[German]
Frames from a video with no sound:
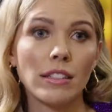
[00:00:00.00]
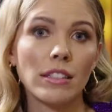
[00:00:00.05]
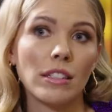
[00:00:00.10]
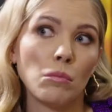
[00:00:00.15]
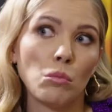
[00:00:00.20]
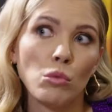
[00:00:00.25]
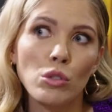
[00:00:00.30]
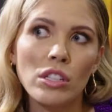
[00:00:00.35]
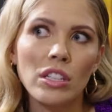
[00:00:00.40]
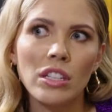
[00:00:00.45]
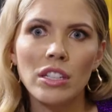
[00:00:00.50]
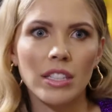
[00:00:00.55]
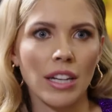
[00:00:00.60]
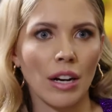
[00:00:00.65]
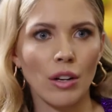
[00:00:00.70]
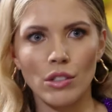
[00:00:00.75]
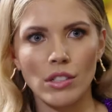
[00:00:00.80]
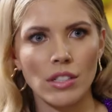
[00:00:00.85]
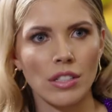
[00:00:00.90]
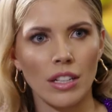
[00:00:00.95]
Na, muss ich
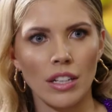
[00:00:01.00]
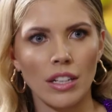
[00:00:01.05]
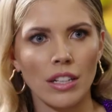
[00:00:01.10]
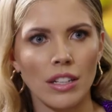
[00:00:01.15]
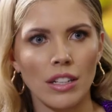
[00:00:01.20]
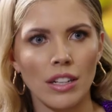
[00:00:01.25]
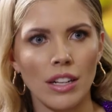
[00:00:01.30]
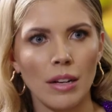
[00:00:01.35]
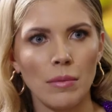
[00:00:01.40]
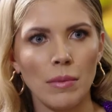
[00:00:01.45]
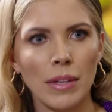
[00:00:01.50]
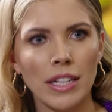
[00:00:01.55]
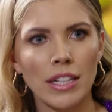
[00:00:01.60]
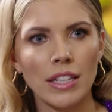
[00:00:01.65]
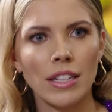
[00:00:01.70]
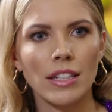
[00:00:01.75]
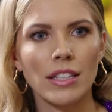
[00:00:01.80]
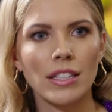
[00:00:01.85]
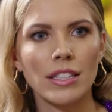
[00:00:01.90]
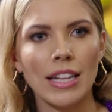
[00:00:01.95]
ausgehen. Mhm. Am
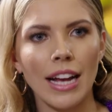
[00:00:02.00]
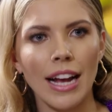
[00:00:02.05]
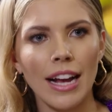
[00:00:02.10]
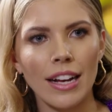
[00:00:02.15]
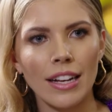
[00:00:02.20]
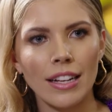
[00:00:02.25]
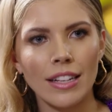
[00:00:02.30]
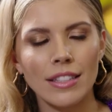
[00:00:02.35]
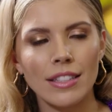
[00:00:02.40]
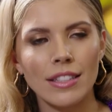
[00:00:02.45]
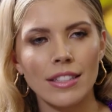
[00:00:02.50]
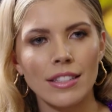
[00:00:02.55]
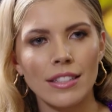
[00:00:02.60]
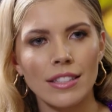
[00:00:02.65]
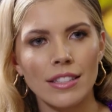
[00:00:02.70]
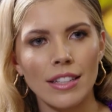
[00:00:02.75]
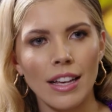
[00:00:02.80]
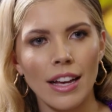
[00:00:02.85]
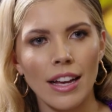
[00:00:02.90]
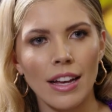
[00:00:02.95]
Ende des Tages
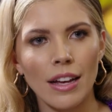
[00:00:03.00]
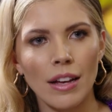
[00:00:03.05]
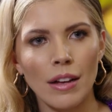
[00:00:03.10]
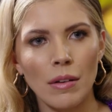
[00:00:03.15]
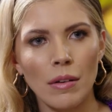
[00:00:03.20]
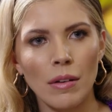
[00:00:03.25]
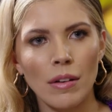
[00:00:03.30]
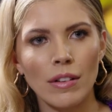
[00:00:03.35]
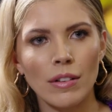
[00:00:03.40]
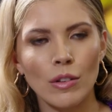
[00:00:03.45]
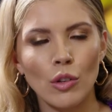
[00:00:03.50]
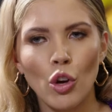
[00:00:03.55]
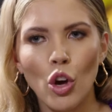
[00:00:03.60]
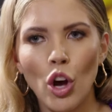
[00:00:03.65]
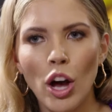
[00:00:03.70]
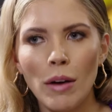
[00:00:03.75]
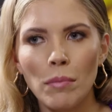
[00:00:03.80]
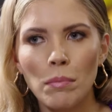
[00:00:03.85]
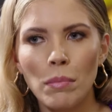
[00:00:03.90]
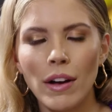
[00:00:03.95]
ist äh,
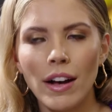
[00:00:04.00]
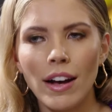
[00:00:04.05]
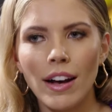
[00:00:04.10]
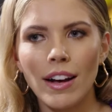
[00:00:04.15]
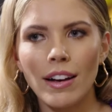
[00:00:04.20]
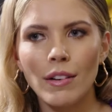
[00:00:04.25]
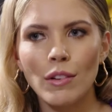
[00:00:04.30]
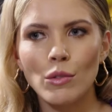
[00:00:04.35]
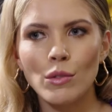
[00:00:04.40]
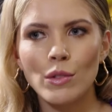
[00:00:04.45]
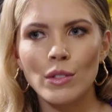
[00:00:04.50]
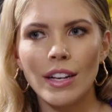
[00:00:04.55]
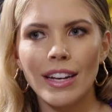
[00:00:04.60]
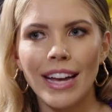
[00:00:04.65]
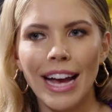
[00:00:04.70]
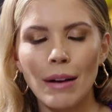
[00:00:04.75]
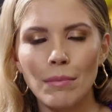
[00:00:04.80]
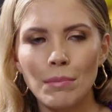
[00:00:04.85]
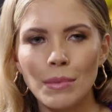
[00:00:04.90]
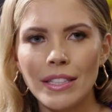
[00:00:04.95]
Körper unser
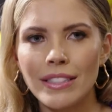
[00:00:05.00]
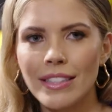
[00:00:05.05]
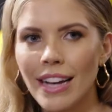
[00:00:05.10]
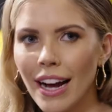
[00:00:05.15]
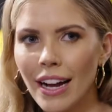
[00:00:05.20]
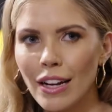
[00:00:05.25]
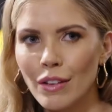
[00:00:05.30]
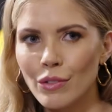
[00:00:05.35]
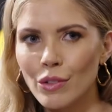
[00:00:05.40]
Kapital